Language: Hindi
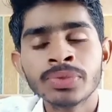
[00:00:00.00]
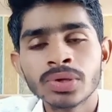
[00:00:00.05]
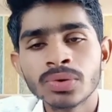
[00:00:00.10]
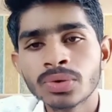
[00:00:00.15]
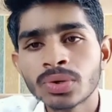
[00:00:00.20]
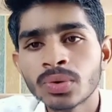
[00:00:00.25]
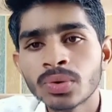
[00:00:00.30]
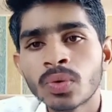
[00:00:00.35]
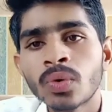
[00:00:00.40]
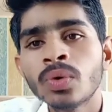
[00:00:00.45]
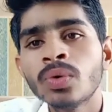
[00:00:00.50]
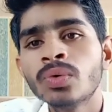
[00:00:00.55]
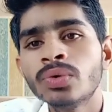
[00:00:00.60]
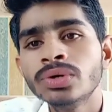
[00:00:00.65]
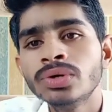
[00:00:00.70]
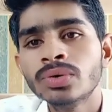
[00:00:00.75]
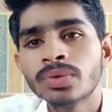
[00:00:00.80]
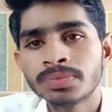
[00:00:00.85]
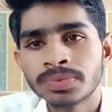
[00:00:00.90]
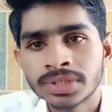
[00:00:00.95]
क्योंकि और
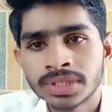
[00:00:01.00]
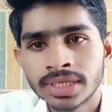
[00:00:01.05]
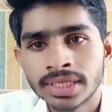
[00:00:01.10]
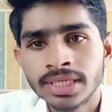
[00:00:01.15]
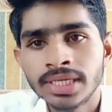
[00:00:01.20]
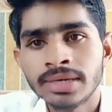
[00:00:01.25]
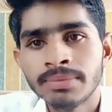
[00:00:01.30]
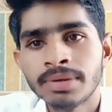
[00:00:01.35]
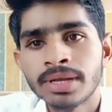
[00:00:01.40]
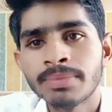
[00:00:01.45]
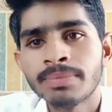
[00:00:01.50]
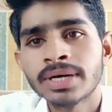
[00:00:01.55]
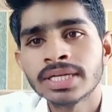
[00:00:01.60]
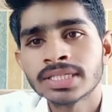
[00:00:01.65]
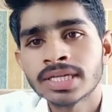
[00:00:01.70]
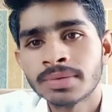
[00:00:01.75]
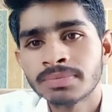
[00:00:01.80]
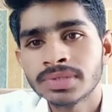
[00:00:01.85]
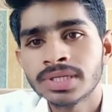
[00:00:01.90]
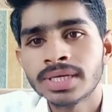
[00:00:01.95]
कोई ऑप्शन नहीं है मेरे
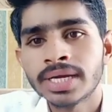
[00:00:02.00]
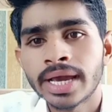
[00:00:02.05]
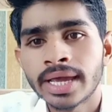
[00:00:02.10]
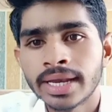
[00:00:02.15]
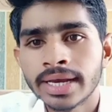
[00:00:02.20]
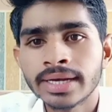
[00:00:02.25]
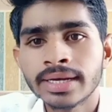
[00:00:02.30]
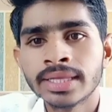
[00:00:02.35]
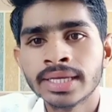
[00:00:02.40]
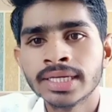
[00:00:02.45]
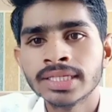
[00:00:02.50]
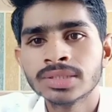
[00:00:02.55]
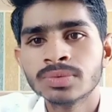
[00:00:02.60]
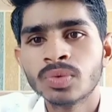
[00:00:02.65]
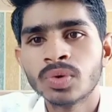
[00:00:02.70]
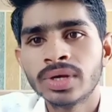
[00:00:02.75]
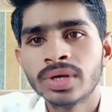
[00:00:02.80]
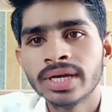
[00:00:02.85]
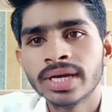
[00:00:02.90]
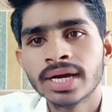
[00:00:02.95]
पास आपसे डायरेक्ट
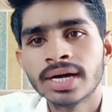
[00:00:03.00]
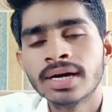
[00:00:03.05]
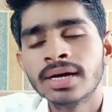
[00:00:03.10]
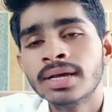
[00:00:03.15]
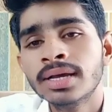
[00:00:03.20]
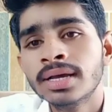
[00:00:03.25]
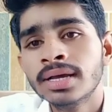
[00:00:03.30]
थैंक्स बोलने का